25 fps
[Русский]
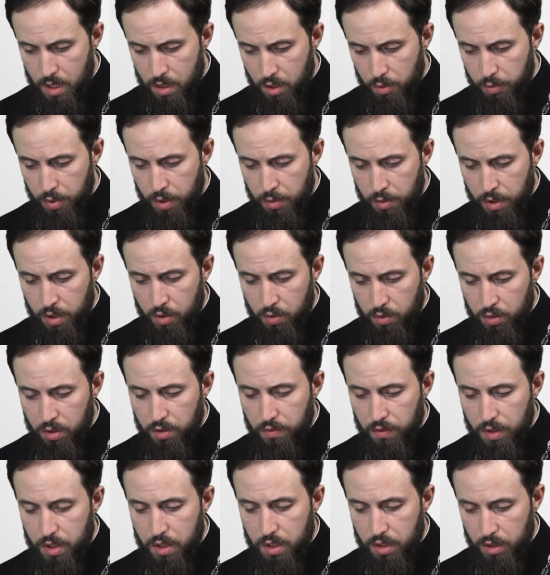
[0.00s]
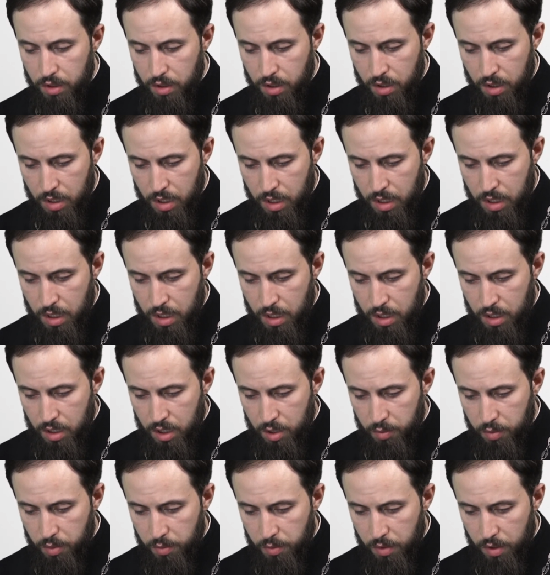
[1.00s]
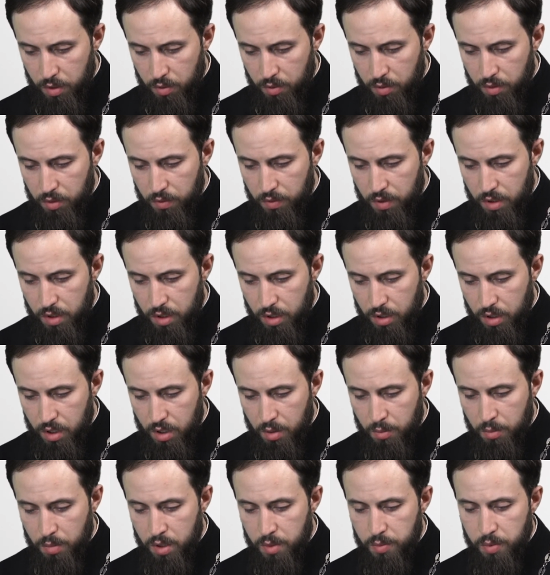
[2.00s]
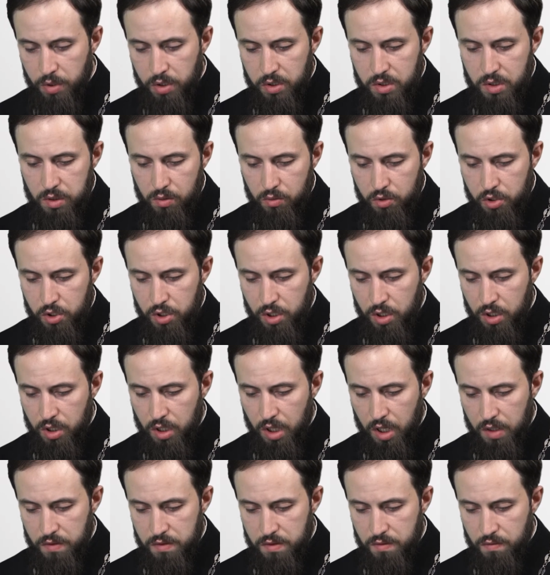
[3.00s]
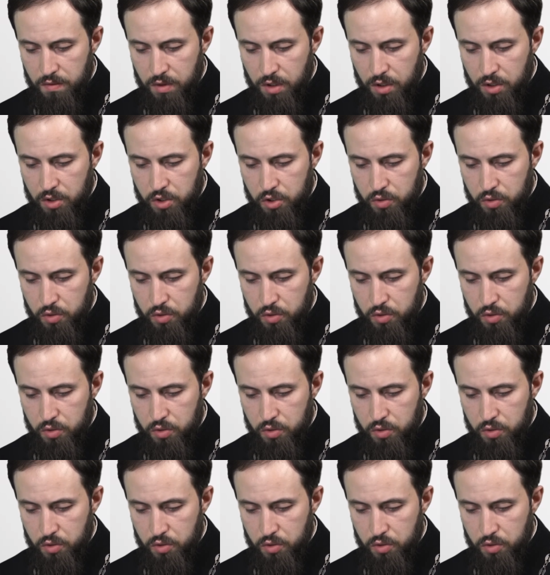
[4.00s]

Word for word: например, он говорит, например, он говорит, мы при случае и нравственное